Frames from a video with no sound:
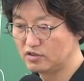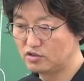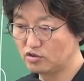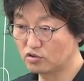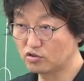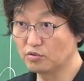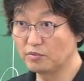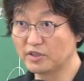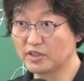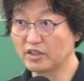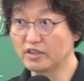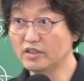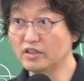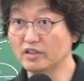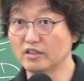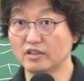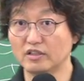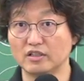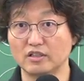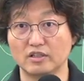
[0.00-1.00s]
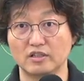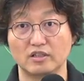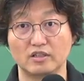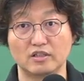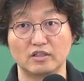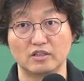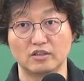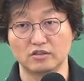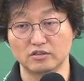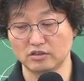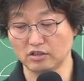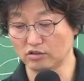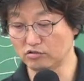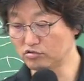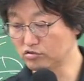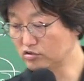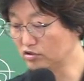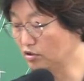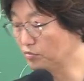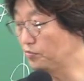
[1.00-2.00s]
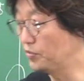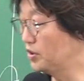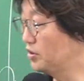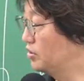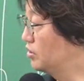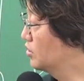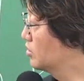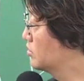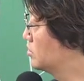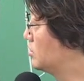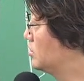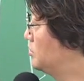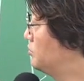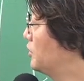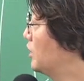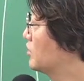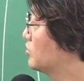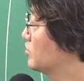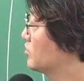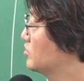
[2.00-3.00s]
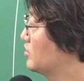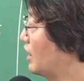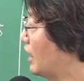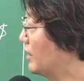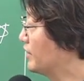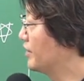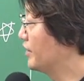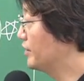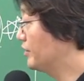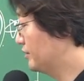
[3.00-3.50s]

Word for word: 지적도만 해요? 자, 축적 변경은 임야도에서는 안